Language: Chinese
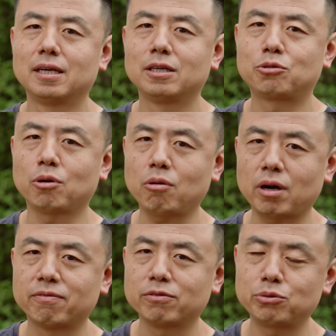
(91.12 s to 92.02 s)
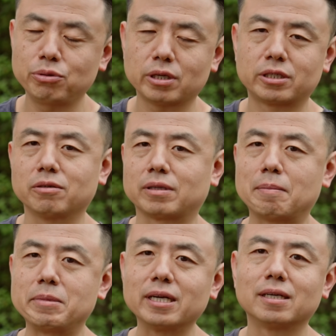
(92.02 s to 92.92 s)
全画幅确实有它
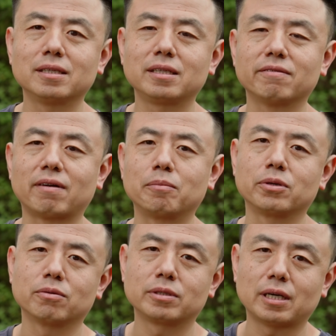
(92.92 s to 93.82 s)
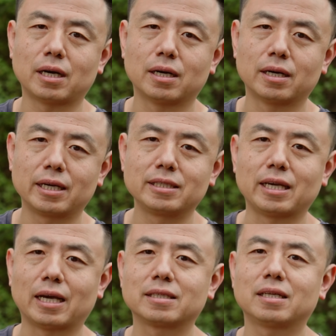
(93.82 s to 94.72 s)
迷人的地方，比如像
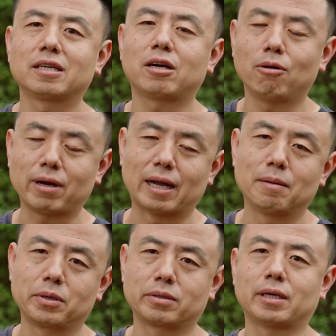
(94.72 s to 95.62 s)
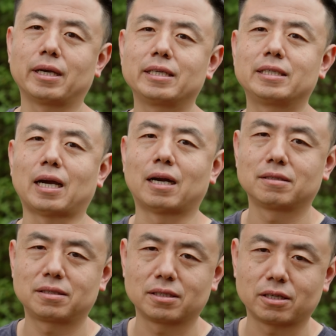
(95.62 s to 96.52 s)
A7S3 的高感，比如像
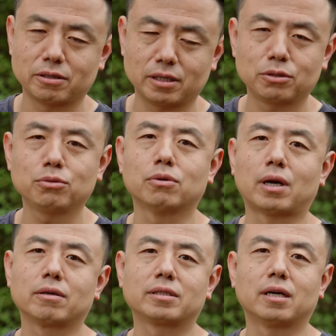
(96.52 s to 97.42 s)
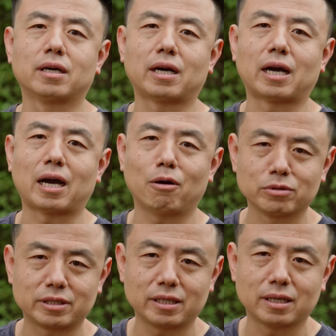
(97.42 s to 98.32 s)
A7R4 的高像素，还有像
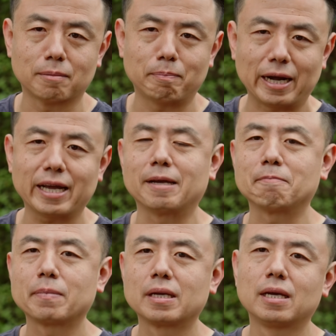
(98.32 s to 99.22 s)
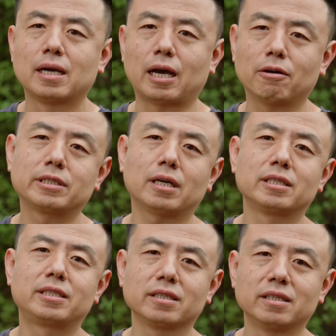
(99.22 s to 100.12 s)
R5C 的 8K， 还有像
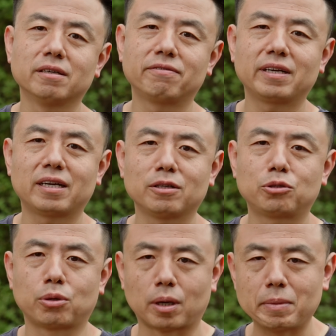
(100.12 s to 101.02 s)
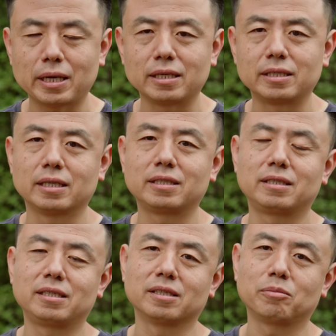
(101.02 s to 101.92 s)
性能非常全面的一些
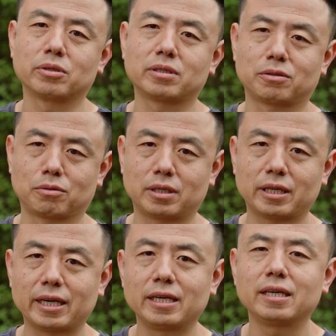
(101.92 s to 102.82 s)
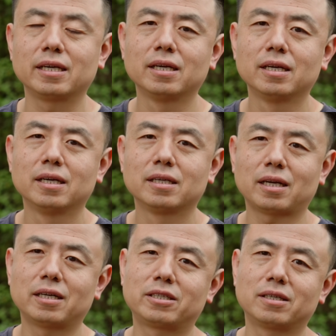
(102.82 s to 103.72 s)
机型，比如像索尼的 A1。
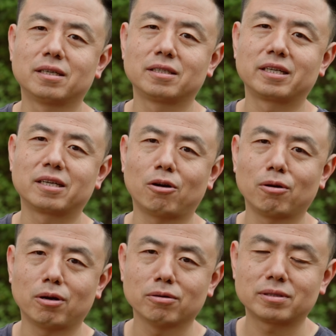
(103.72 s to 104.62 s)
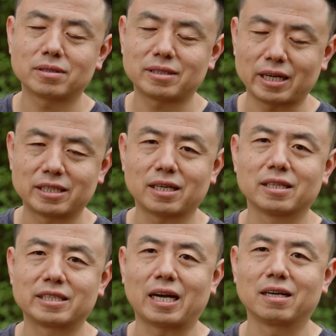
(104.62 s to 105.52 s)
但是呢，这高在上
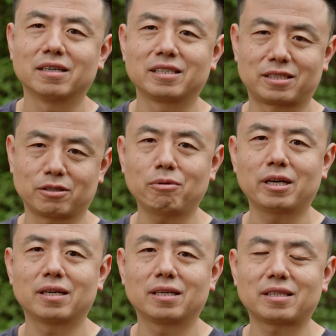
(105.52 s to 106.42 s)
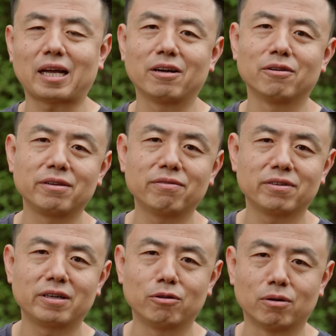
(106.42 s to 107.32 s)
的价格死贵，大有一
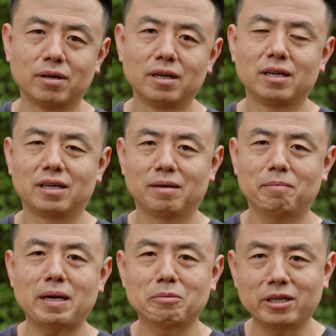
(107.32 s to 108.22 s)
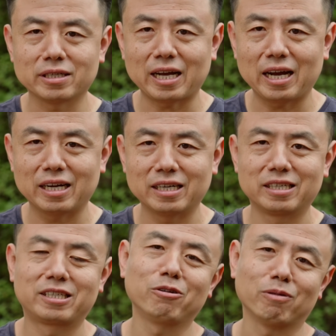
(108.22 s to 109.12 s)
副这种配不上它
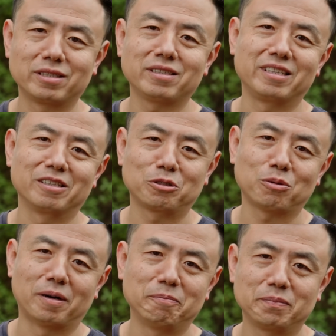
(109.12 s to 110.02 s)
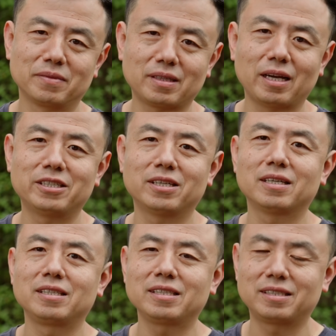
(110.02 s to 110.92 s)
是我自己的错。但是
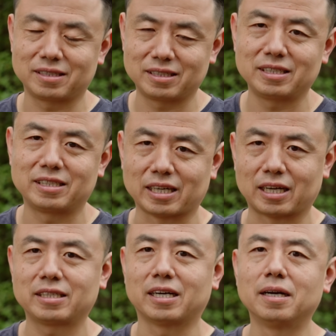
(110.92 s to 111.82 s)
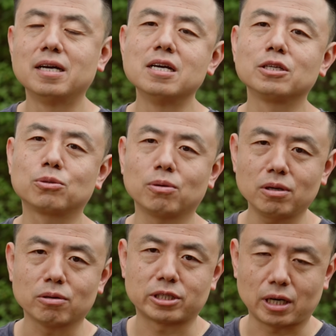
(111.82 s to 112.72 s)
呢，你仔细想想，所
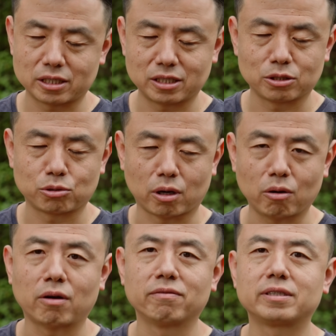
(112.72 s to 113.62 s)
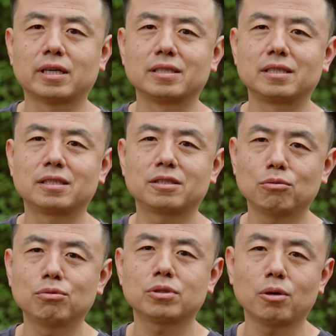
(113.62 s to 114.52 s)
有上市的全画幅相机似
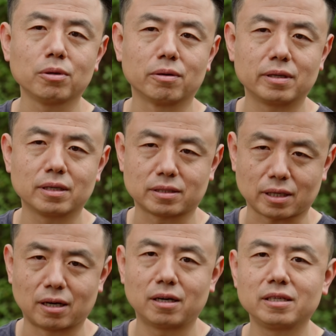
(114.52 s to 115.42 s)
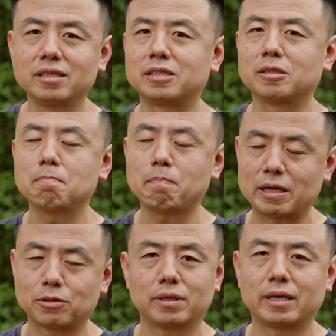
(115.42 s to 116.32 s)
乎都有一个词儿一直
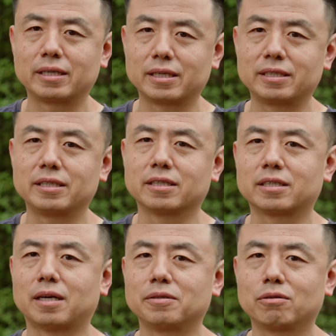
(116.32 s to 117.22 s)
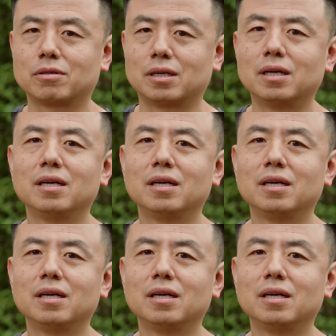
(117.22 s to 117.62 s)
伴随在这机型上，就是